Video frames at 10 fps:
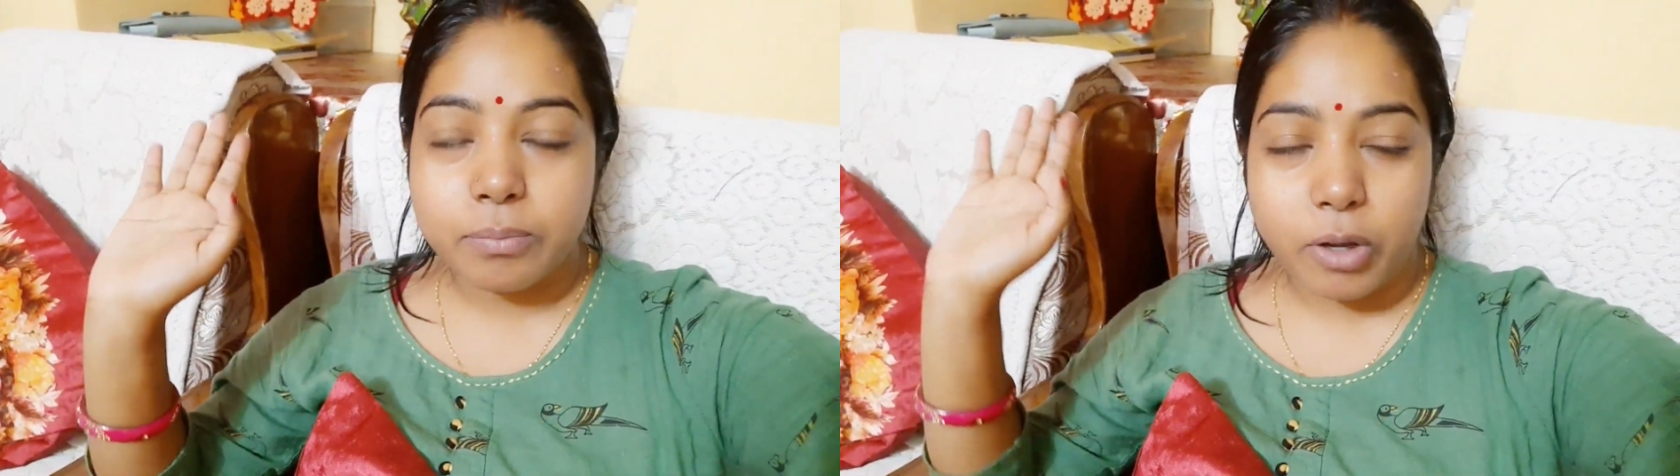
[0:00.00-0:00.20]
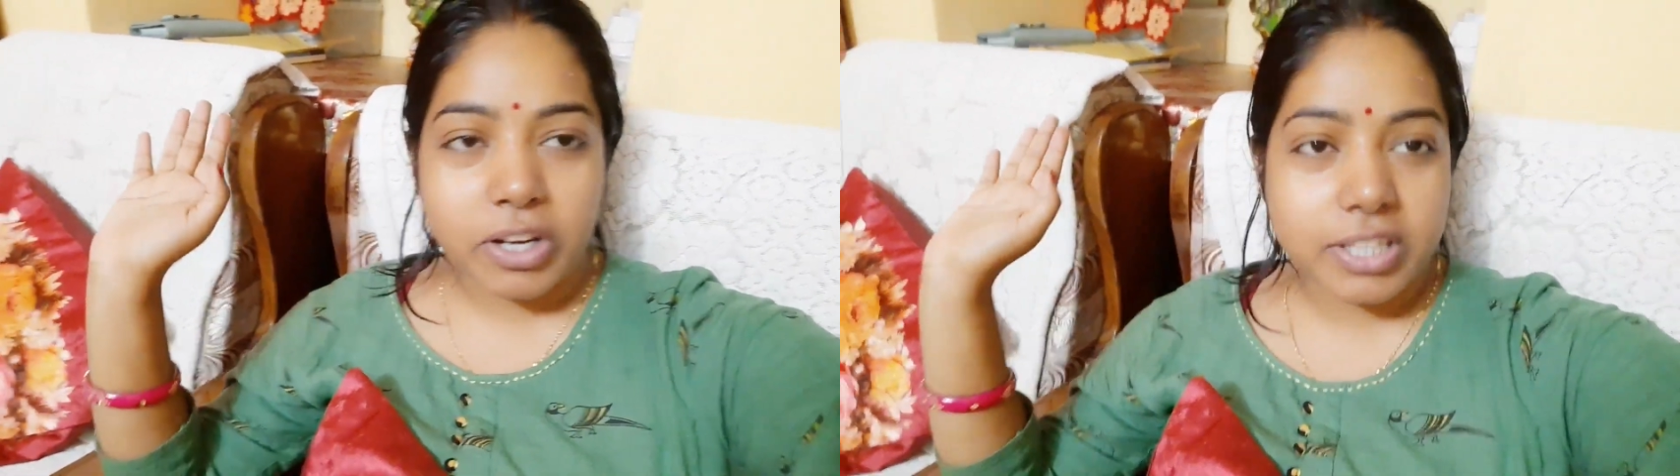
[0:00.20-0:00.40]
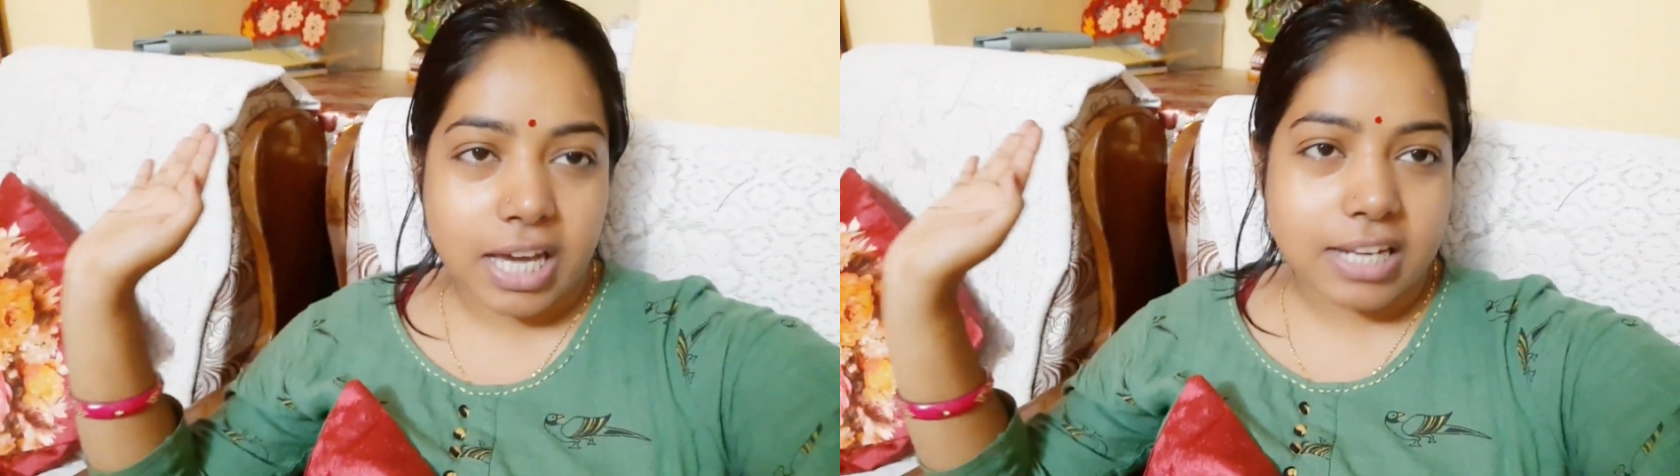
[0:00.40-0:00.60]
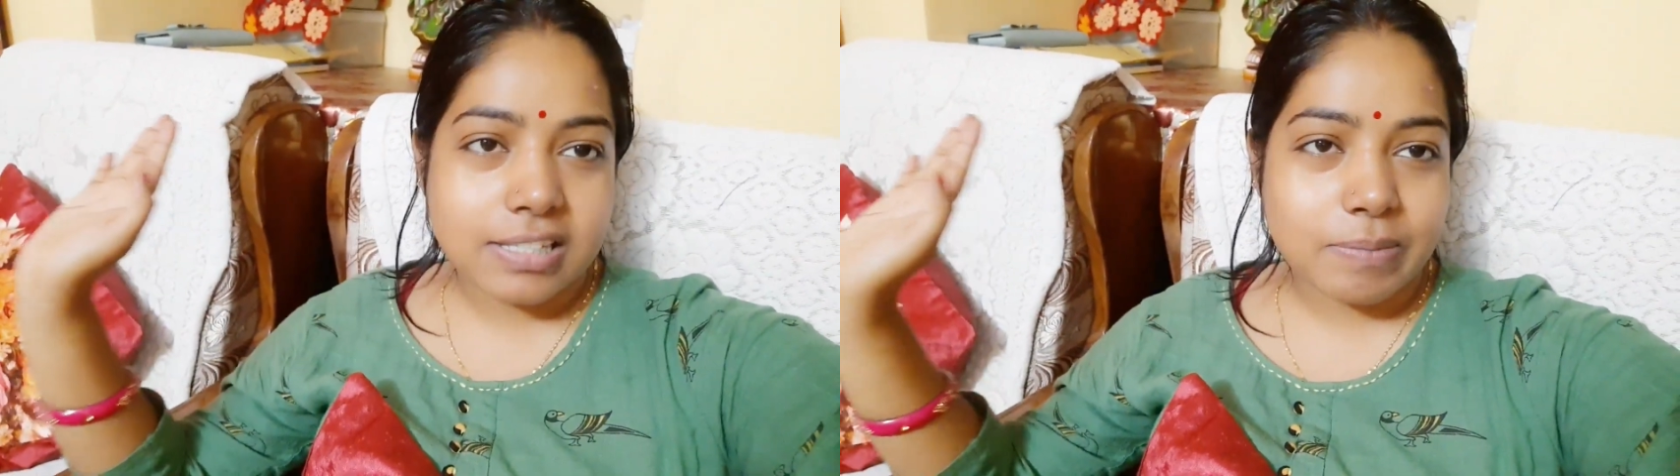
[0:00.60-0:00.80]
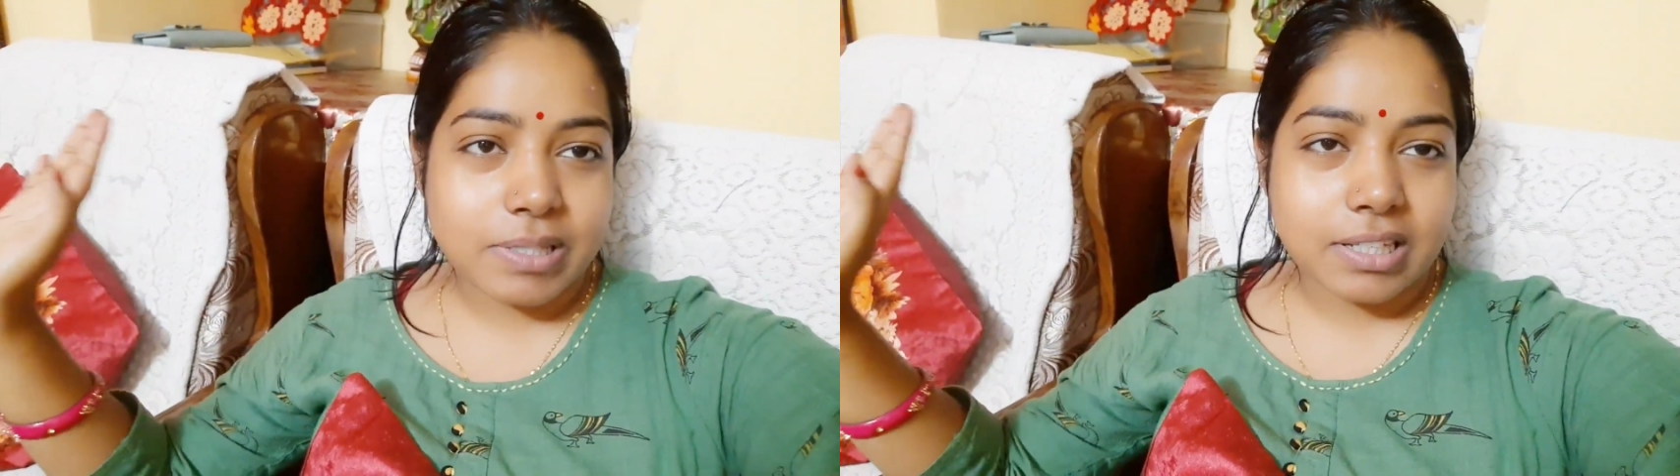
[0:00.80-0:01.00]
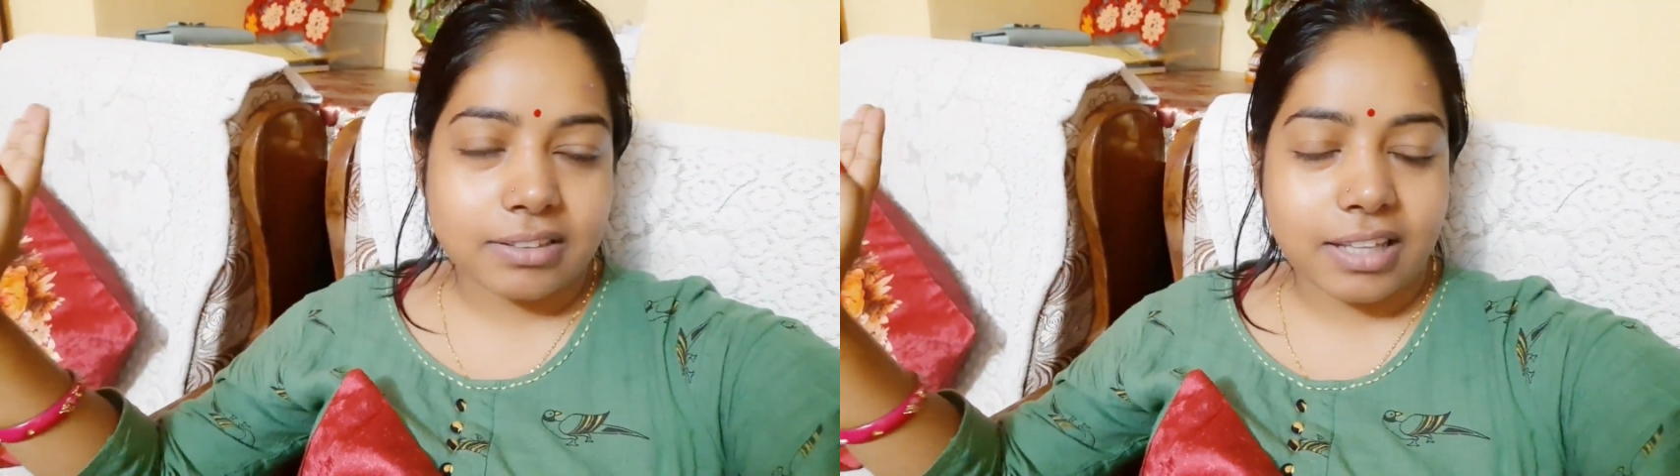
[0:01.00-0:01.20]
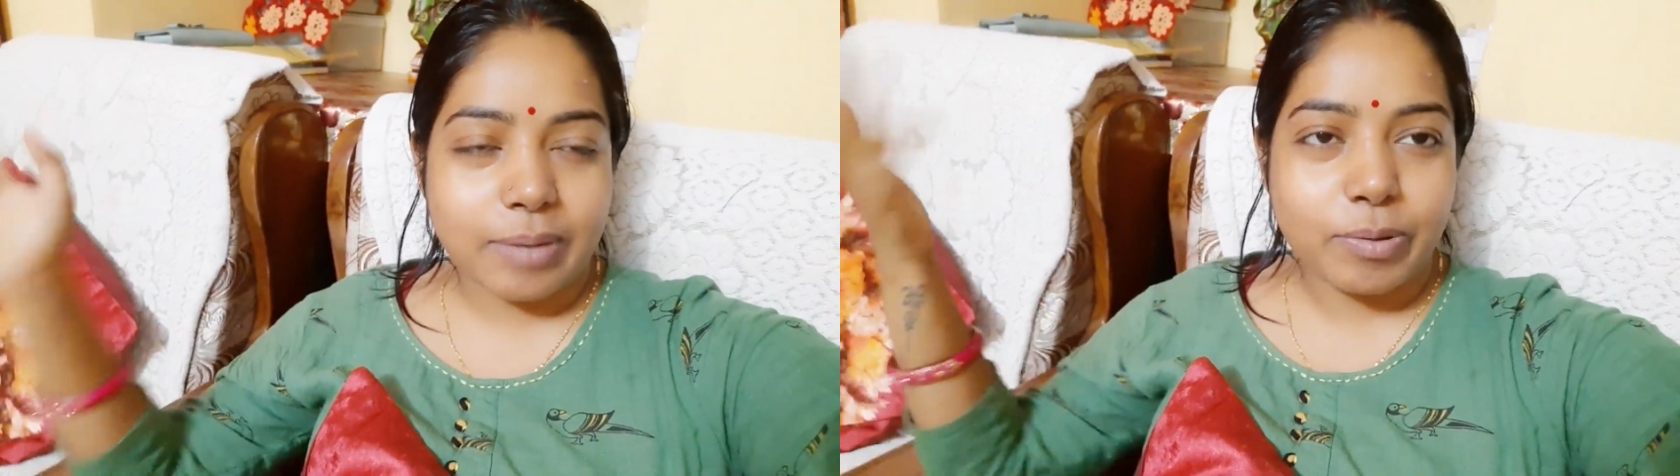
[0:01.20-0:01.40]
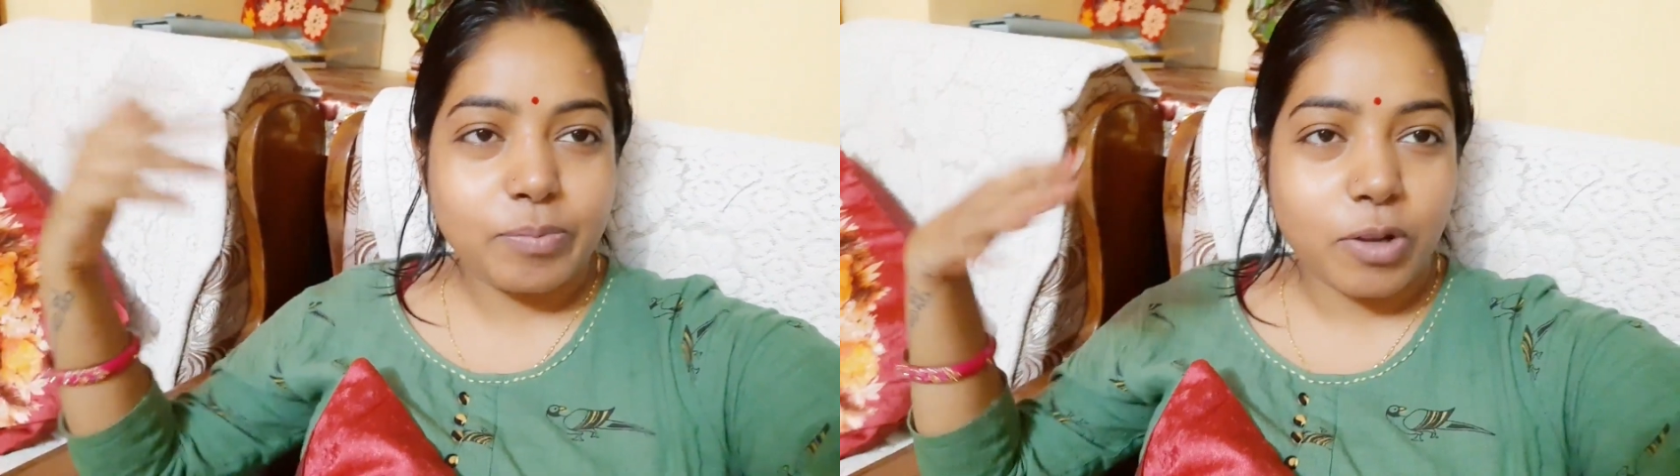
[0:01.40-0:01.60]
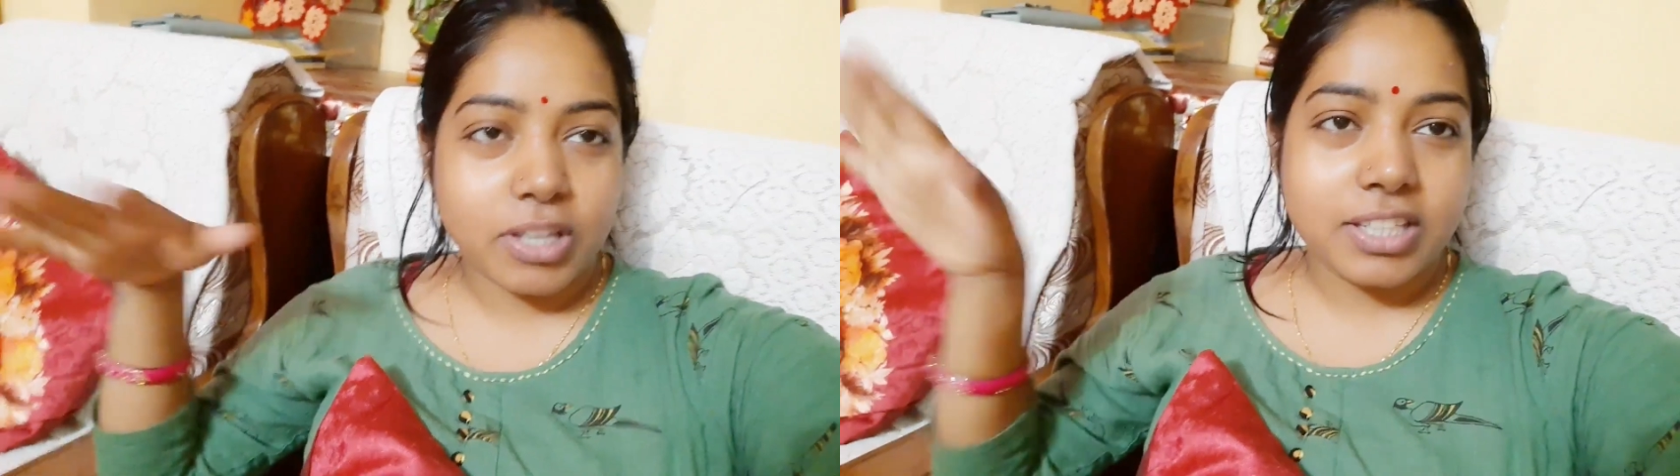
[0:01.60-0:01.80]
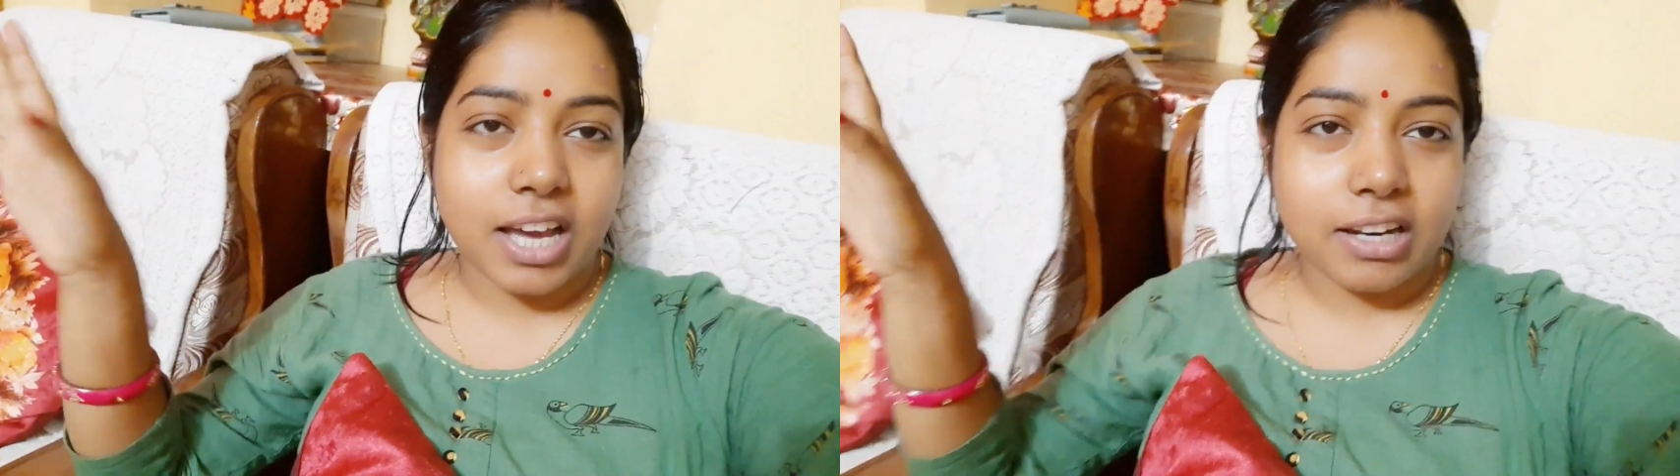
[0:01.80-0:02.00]
पौने ग्यारह समझ सकते हैं आप लोग
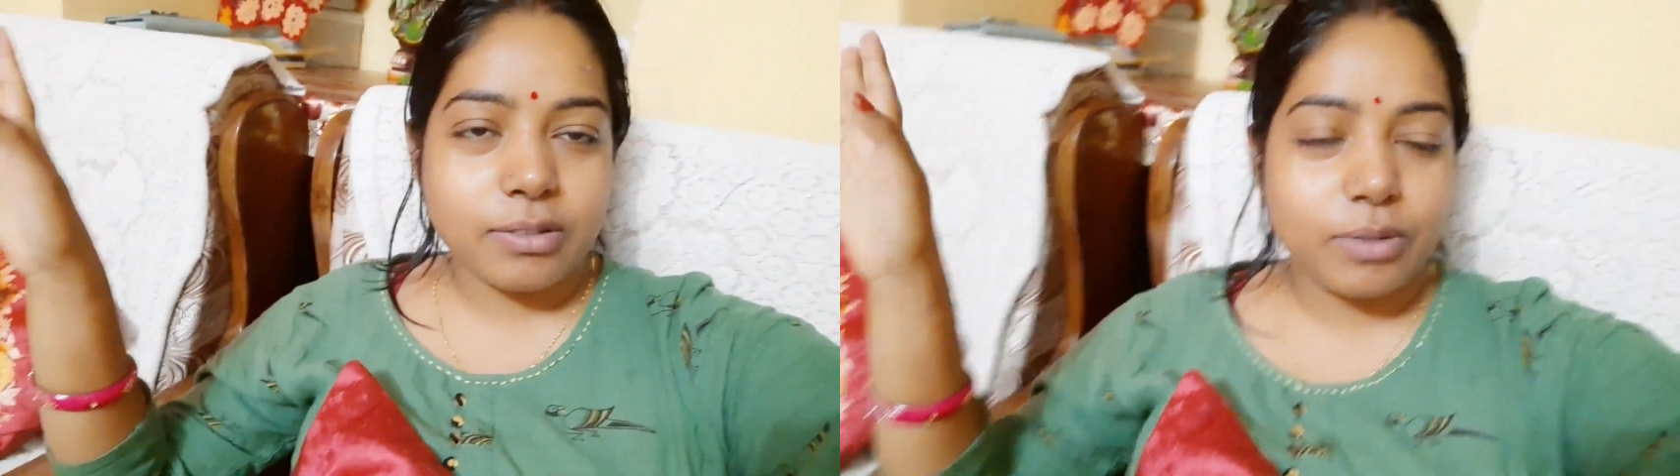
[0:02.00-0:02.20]
पौने ग्यारह